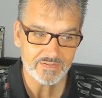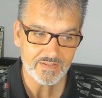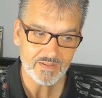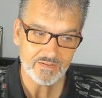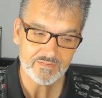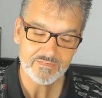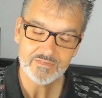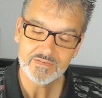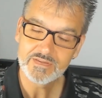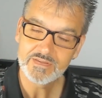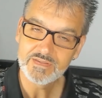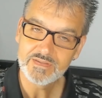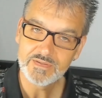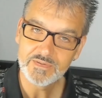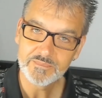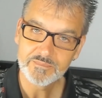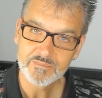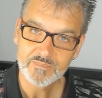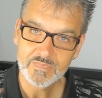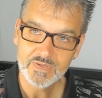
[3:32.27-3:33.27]
das
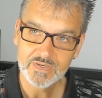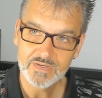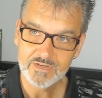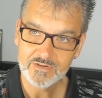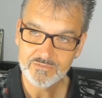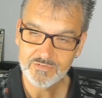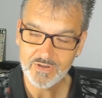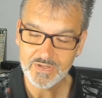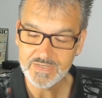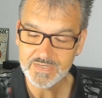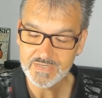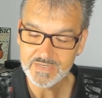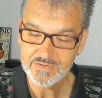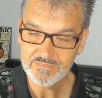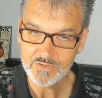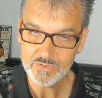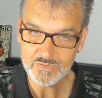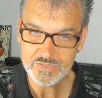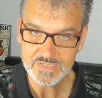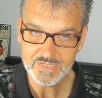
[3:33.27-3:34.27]
die äh, vor allen Dingen die
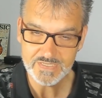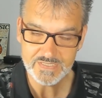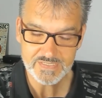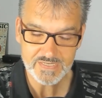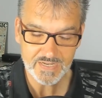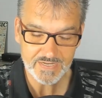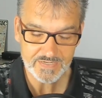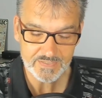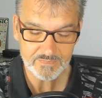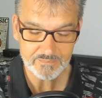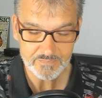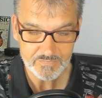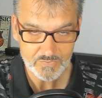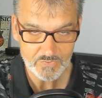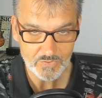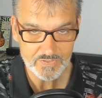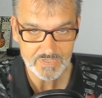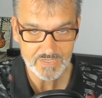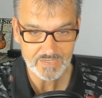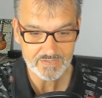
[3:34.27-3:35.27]
Windows Insider
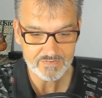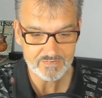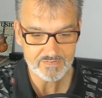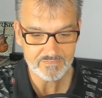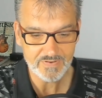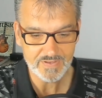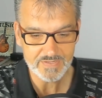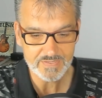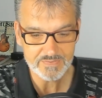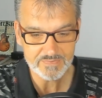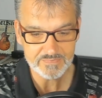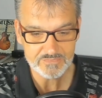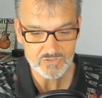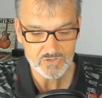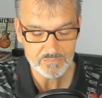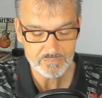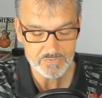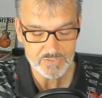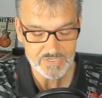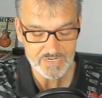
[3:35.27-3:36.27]
doch eine ganze Weile
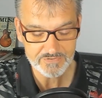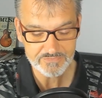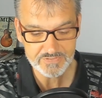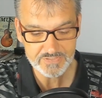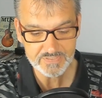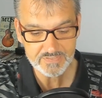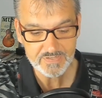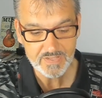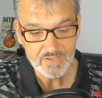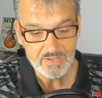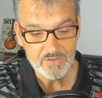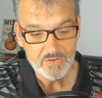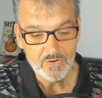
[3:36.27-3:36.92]
schon beschäftigt.